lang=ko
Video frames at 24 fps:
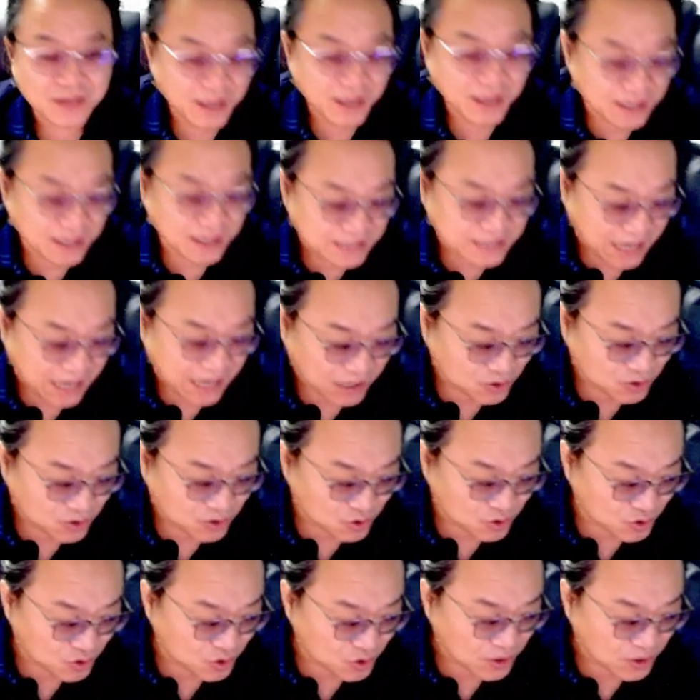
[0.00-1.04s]
닥터케이가
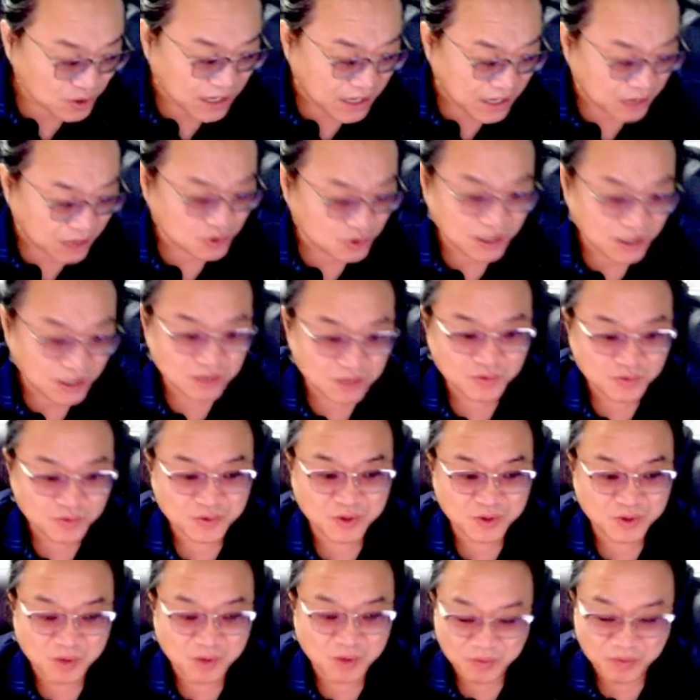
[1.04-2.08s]
자주
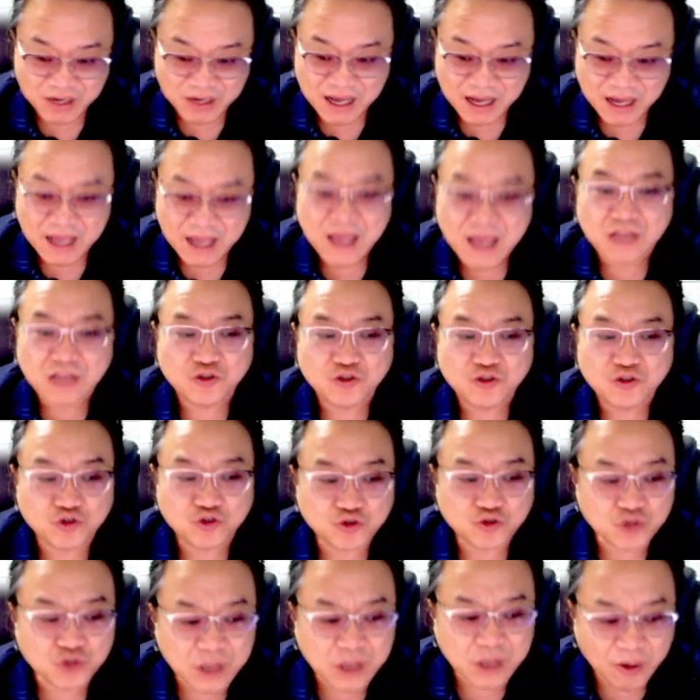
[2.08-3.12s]
강조하는 부분이 뭡니까?
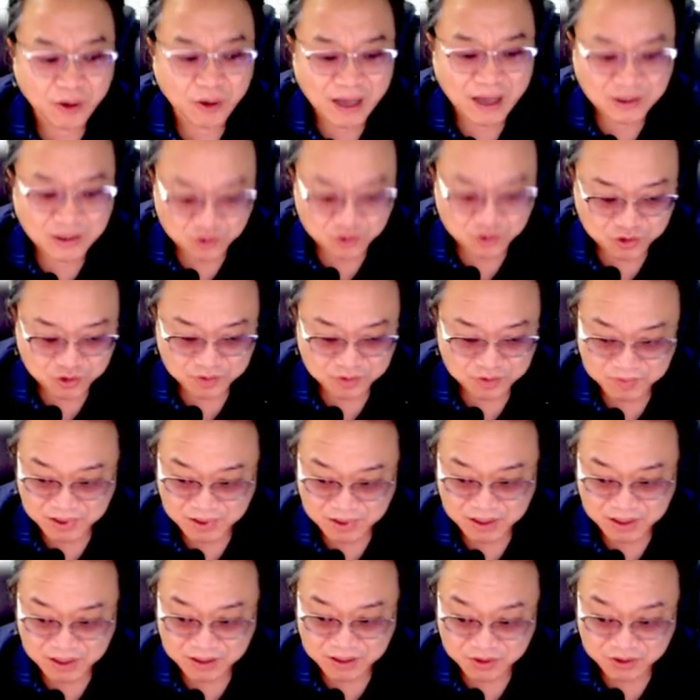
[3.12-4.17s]
추세와
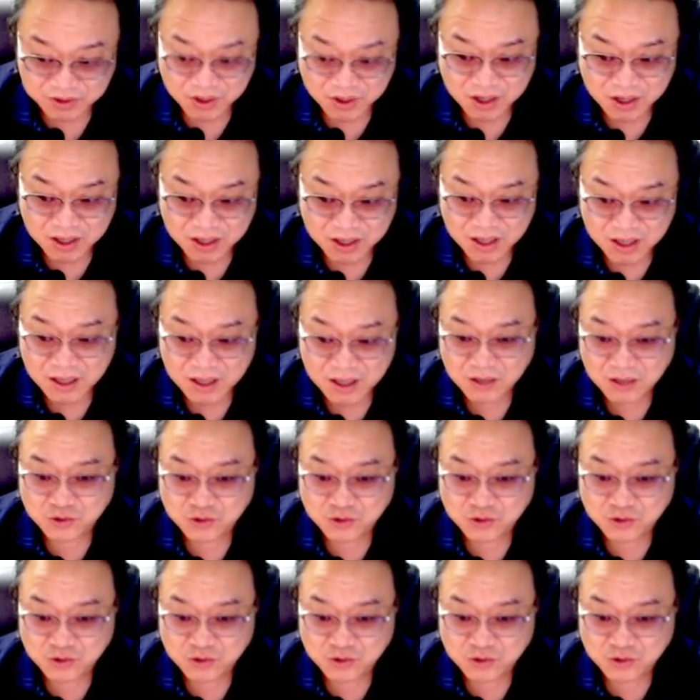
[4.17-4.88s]
수급. 그죠?